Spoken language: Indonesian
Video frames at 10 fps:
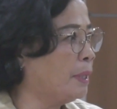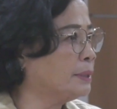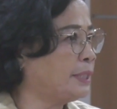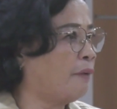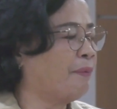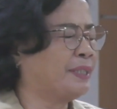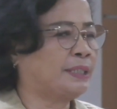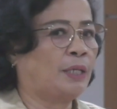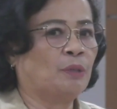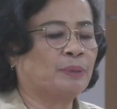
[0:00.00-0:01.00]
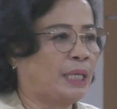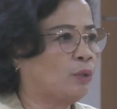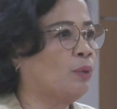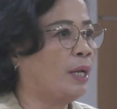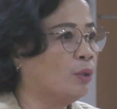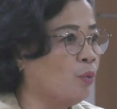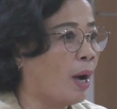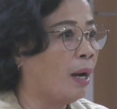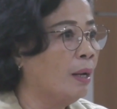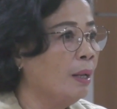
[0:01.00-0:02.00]
uh, eh, septic stadium 1 dan
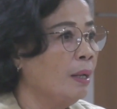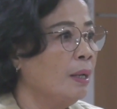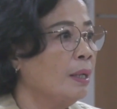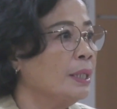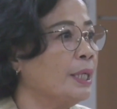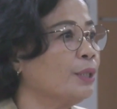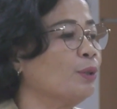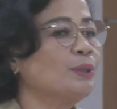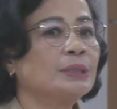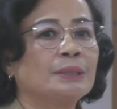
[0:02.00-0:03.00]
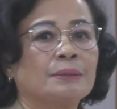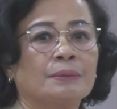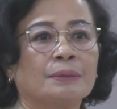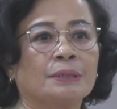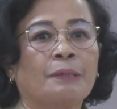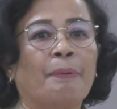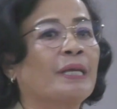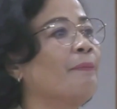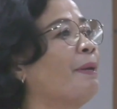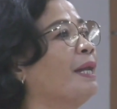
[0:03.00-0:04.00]
2. Itu
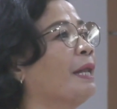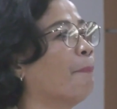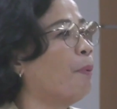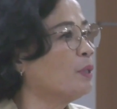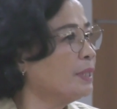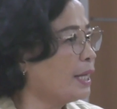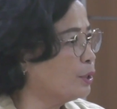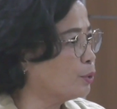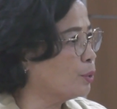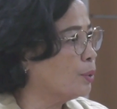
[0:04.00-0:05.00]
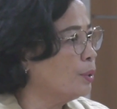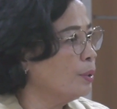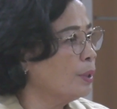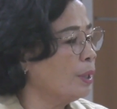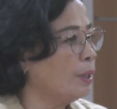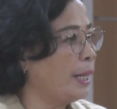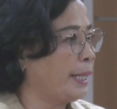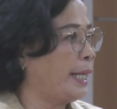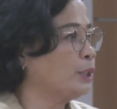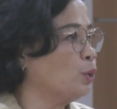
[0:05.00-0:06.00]
sebagaimana repotnya itu uh,
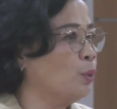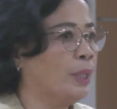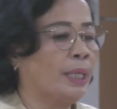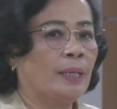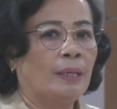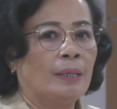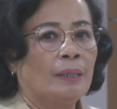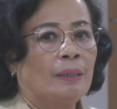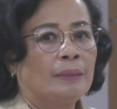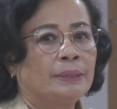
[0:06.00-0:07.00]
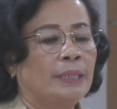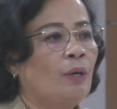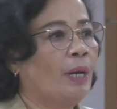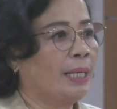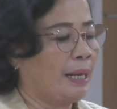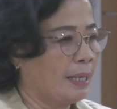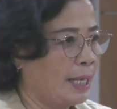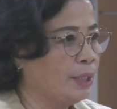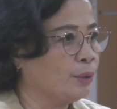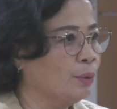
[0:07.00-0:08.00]
eh, RSUD. Jadi oleh karena
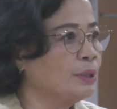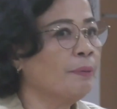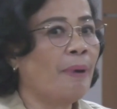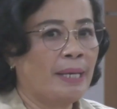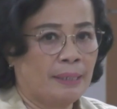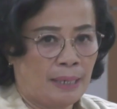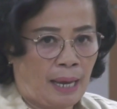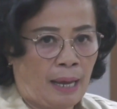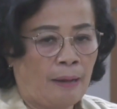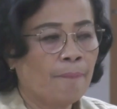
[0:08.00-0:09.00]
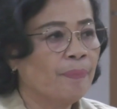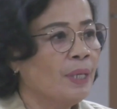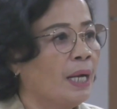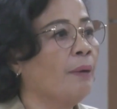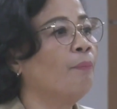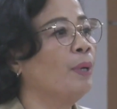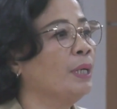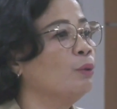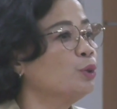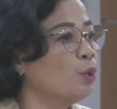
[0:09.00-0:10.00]
itu sebaiknya uh,
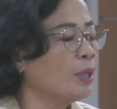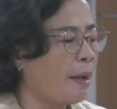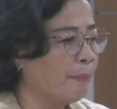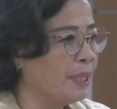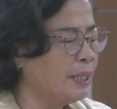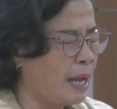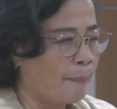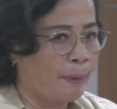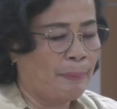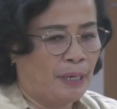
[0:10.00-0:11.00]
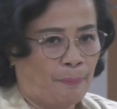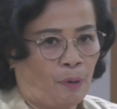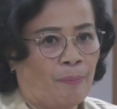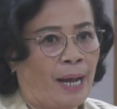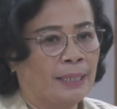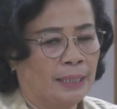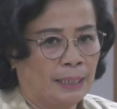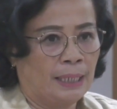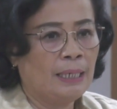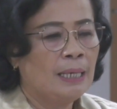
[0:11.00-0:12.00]
uh, usul kami di APBD perumahan
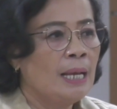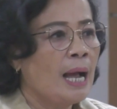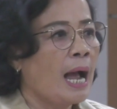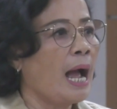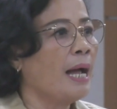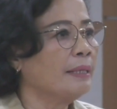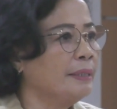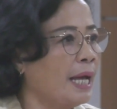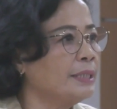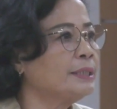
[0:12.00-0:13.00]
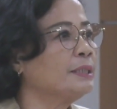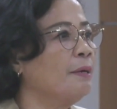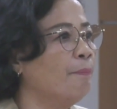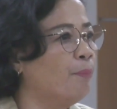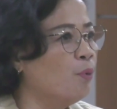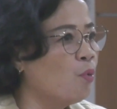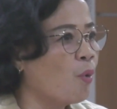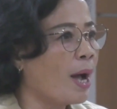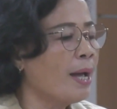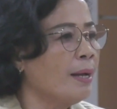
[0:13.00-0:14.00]
ini ada
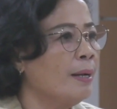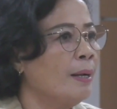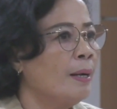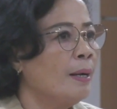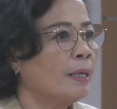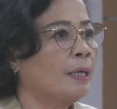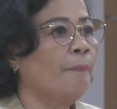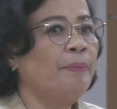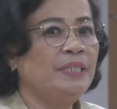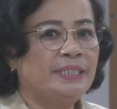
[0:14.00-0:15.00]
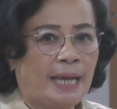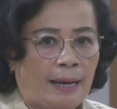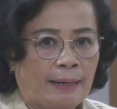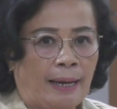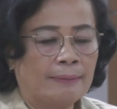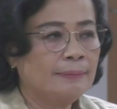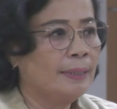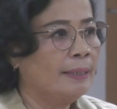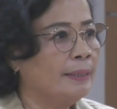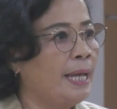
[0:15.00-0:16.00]
sebuah kebijakan
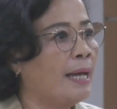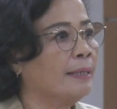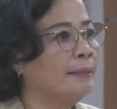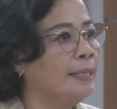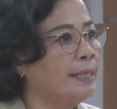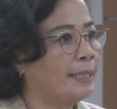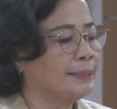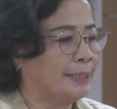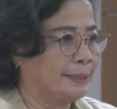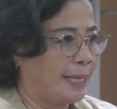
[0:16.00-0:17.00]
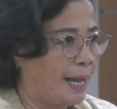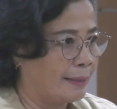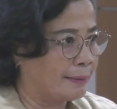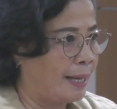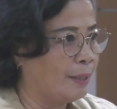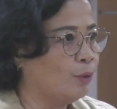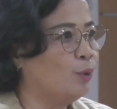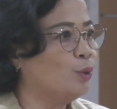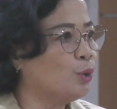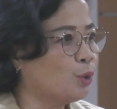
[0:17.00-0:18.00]
dari Dinas Kesehatan
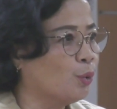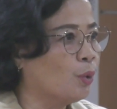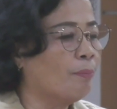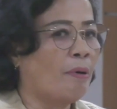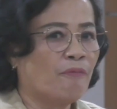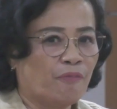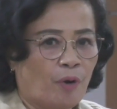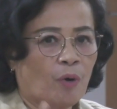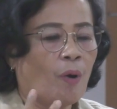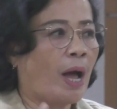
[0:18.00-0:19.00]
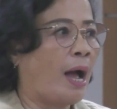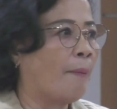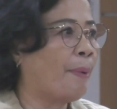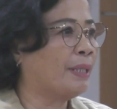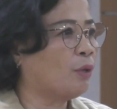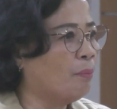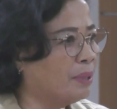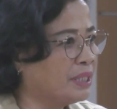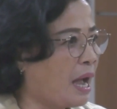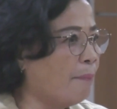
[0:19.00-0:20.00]
untuk memfollow up atau
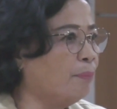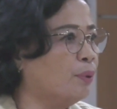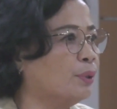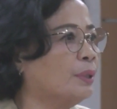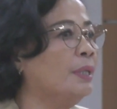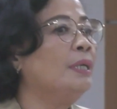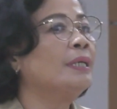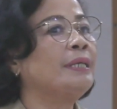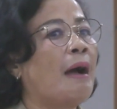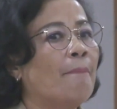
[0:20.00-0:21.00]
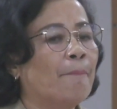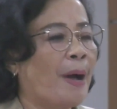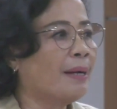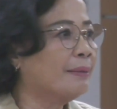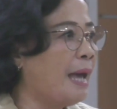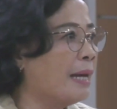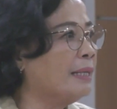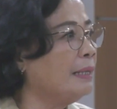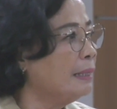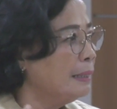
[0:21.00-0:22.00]
menyambut dampak
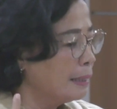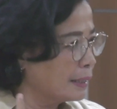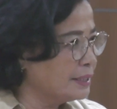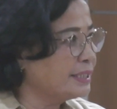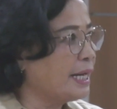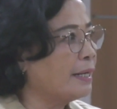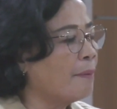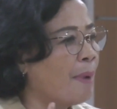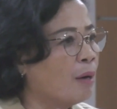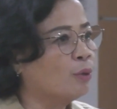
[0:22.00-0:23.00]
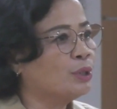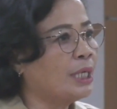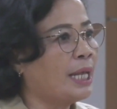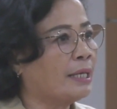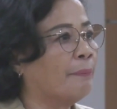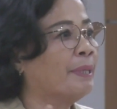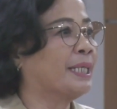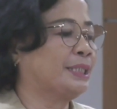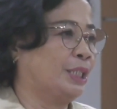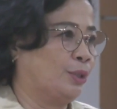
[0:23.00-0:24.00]
dari rencana bagusnya dari
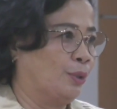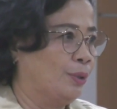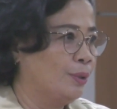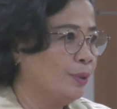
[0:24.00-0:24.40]
komunitas itu